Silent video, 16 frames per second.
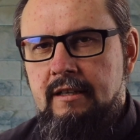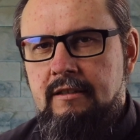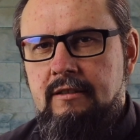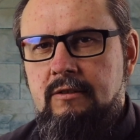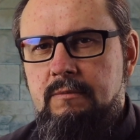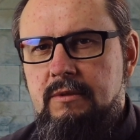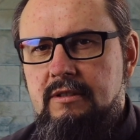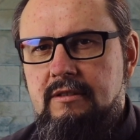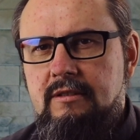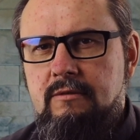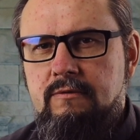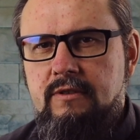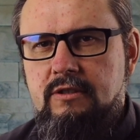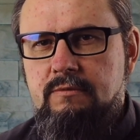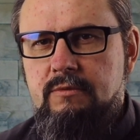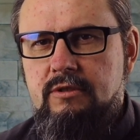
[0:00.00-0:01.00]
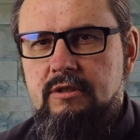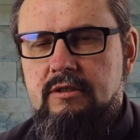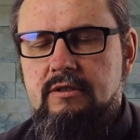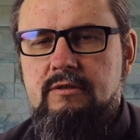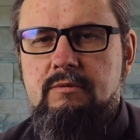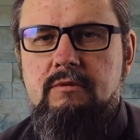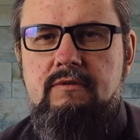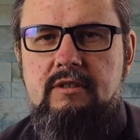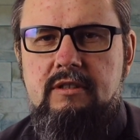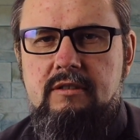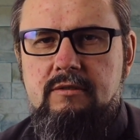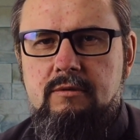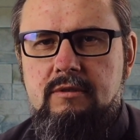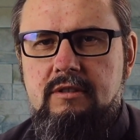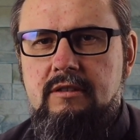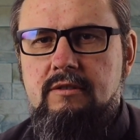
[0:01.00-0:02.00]
Natomiast zauważmy, że te słowa
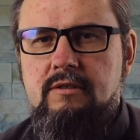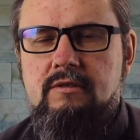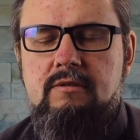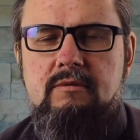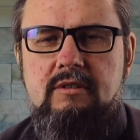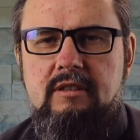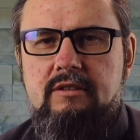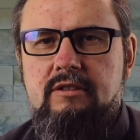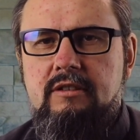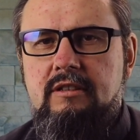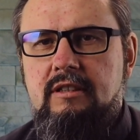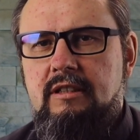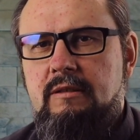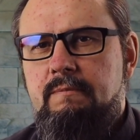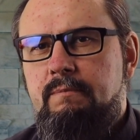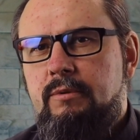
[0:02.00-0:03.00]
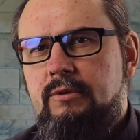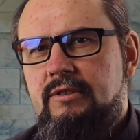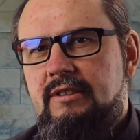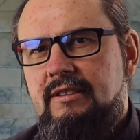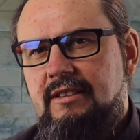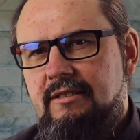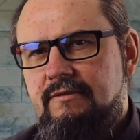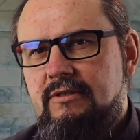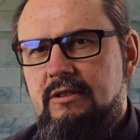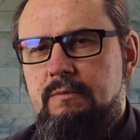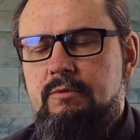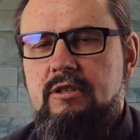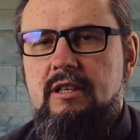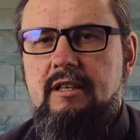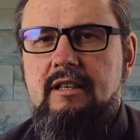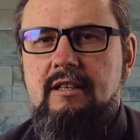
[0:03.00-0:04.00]
Jezusa niosą także taki pozytywny
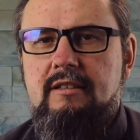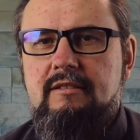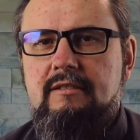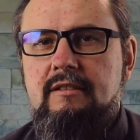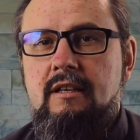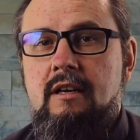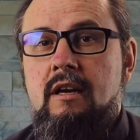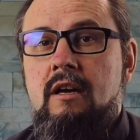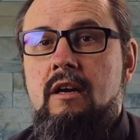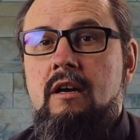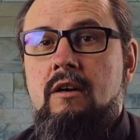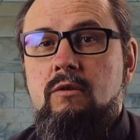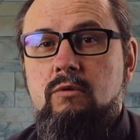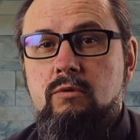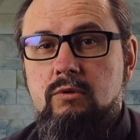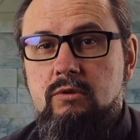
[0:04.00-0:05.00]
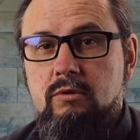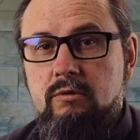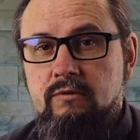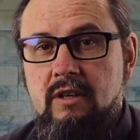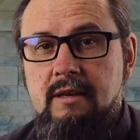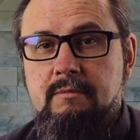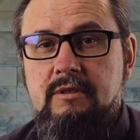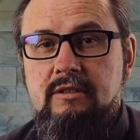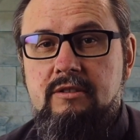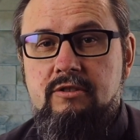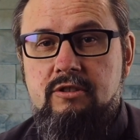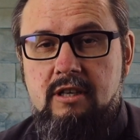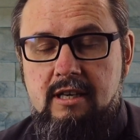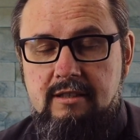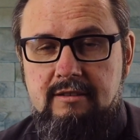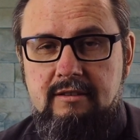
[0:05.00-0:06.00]
przekaz usuwamy
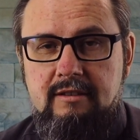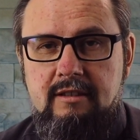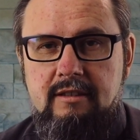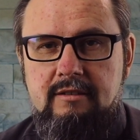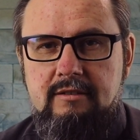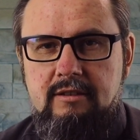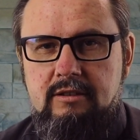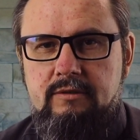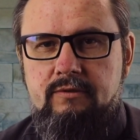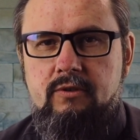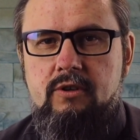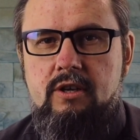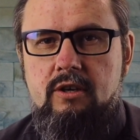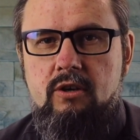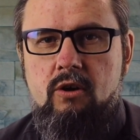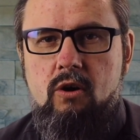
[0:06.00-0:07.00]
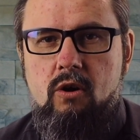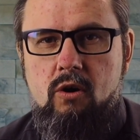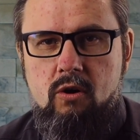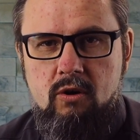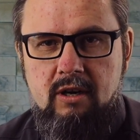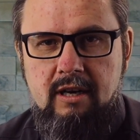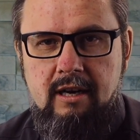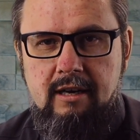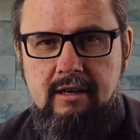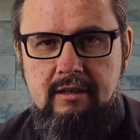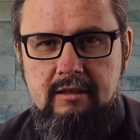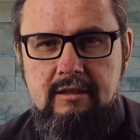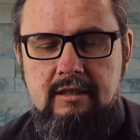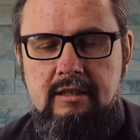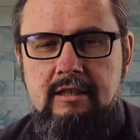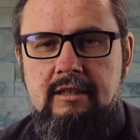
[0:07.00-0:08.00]
drzazgę ze swojego oka,
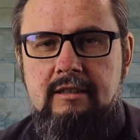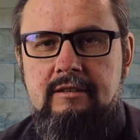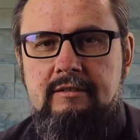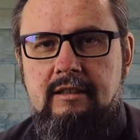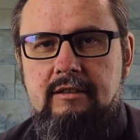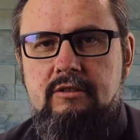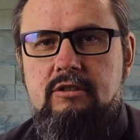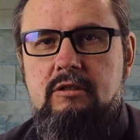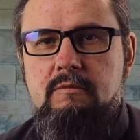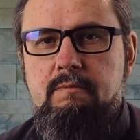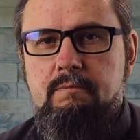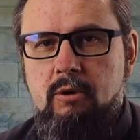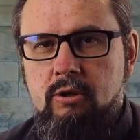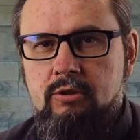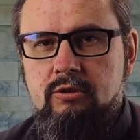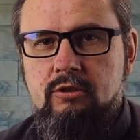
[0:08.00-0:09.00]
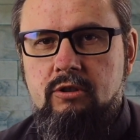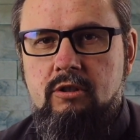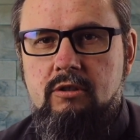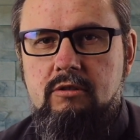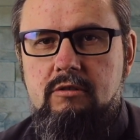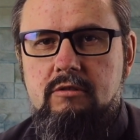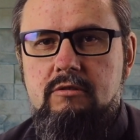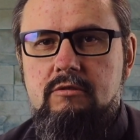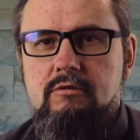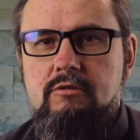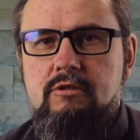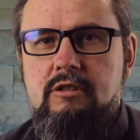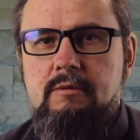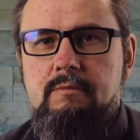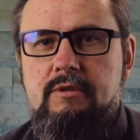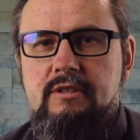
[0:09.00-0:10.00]
także po to,
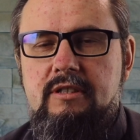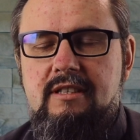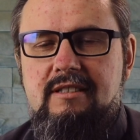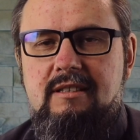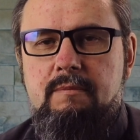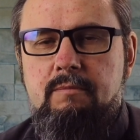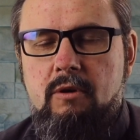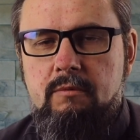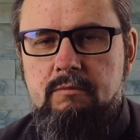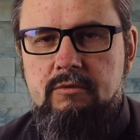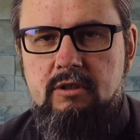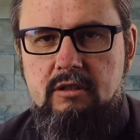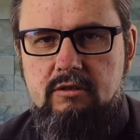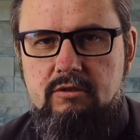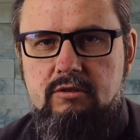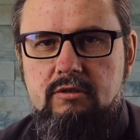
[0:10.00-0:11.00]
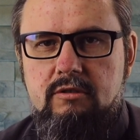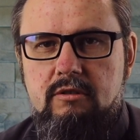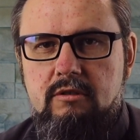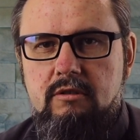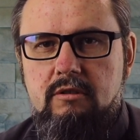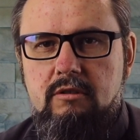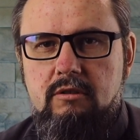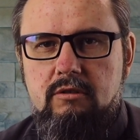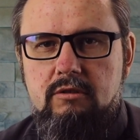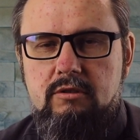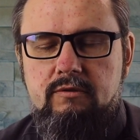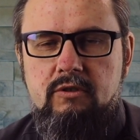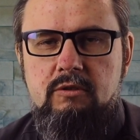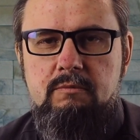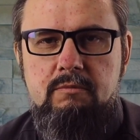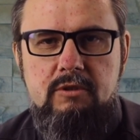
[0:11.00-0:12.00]
żeby nie zapomnieć o
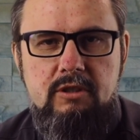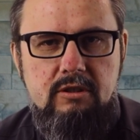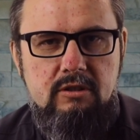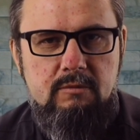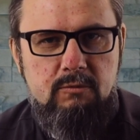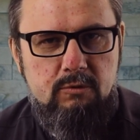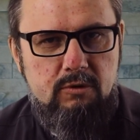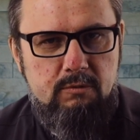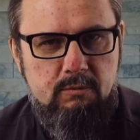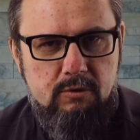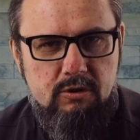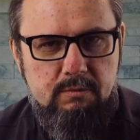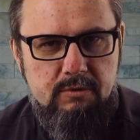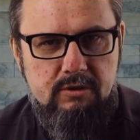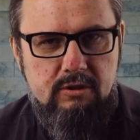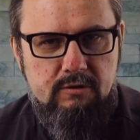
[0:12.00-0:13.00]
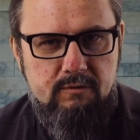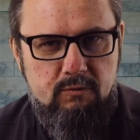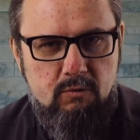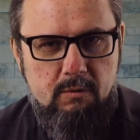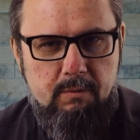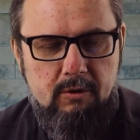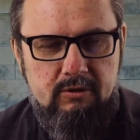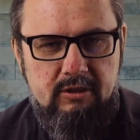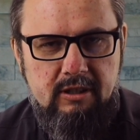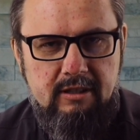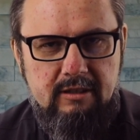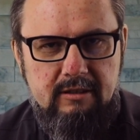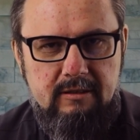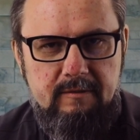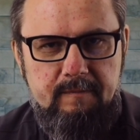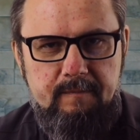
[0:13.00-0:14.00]
swoim bliźnim, który może być też w
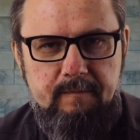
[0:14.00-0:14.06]
kłopotach.